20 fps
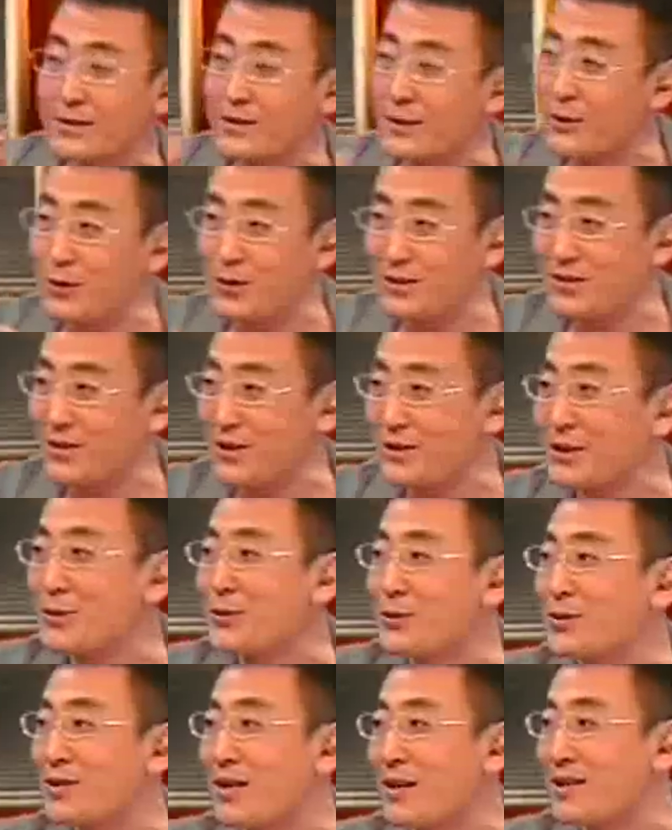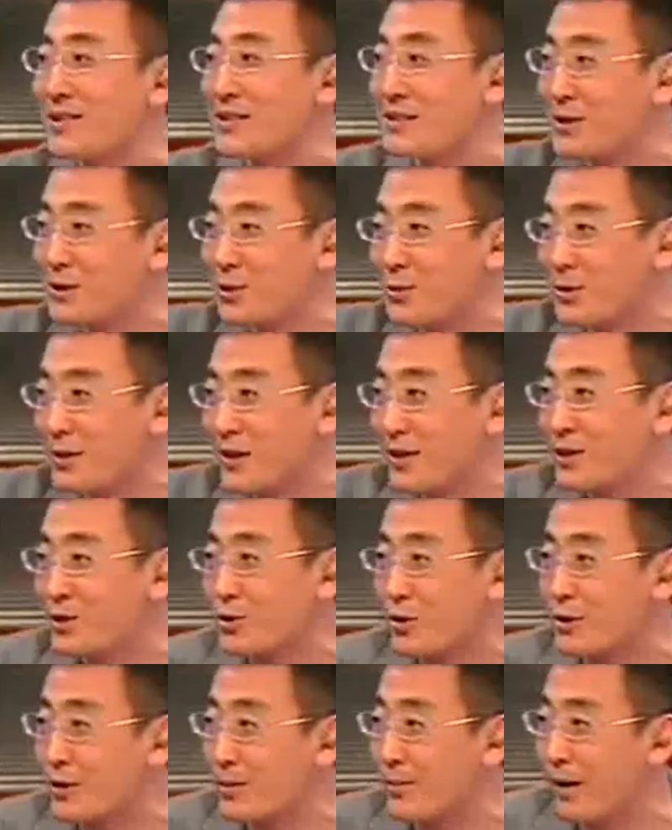结果你知道这时候萨科齐冲这
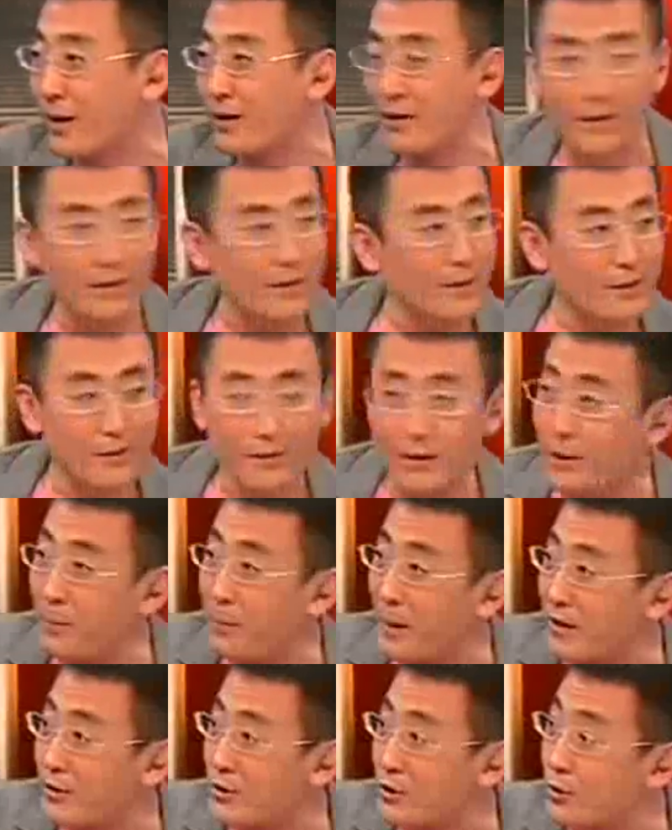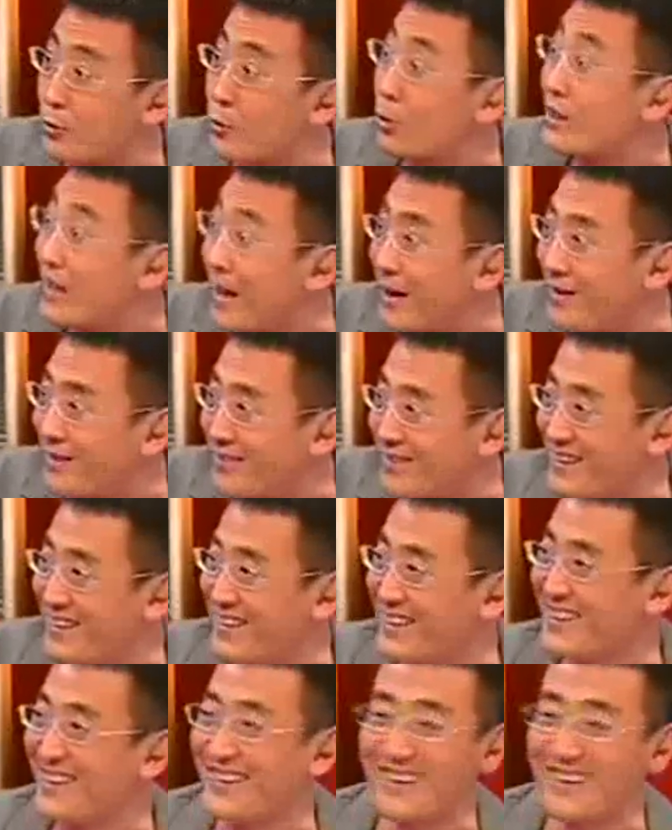人说什么？你个白痴，滚蛋！